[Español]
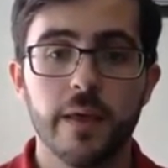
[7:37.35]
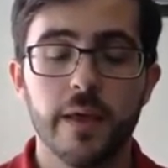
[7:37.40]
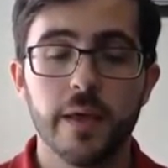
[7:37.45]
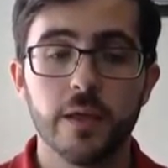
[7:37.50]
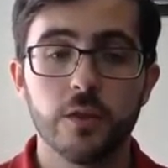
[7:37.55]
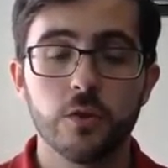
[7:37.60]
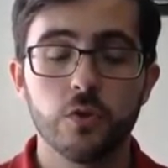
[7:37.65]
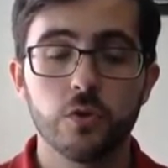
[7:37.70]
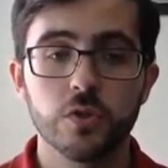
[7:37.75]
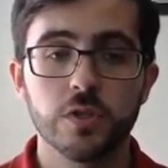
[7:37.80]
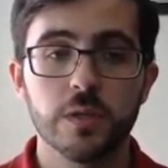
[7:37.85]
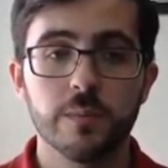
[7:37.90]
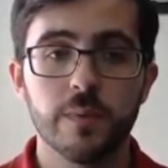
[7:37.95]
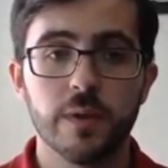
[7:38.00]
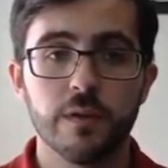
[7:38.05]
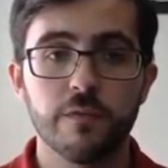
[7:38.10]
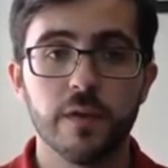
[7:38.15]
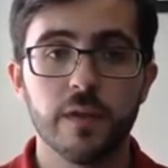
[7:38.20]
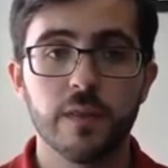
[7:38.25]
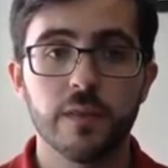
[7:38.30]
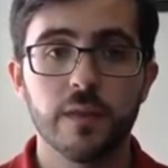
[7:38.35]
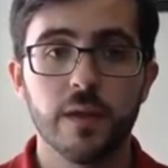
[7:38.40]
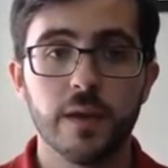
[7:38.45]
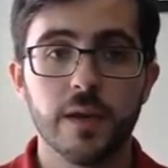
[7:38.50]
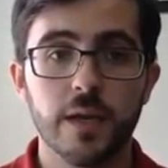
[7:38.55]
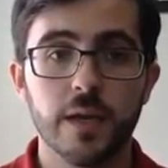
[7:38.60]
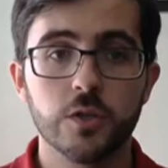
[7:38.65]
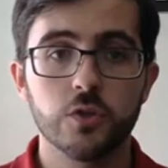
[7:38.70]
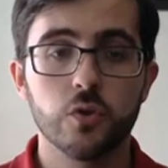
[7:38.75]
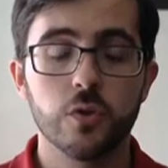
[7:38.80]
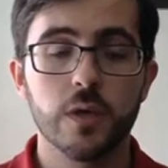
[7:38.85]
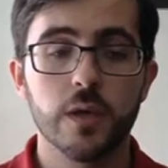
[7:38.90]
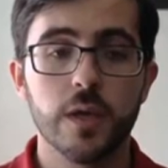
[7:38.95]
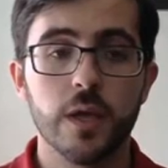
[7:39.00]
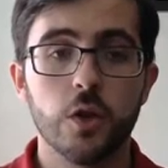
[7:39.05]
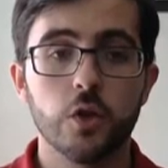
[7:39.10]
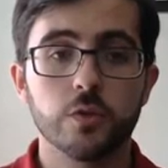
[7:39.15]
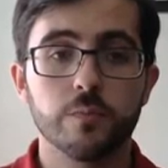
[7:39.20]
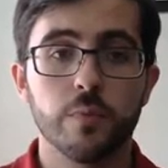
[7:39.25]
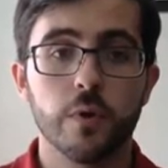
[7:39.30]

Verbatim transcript: Esto se manifiesta en el hecho de que los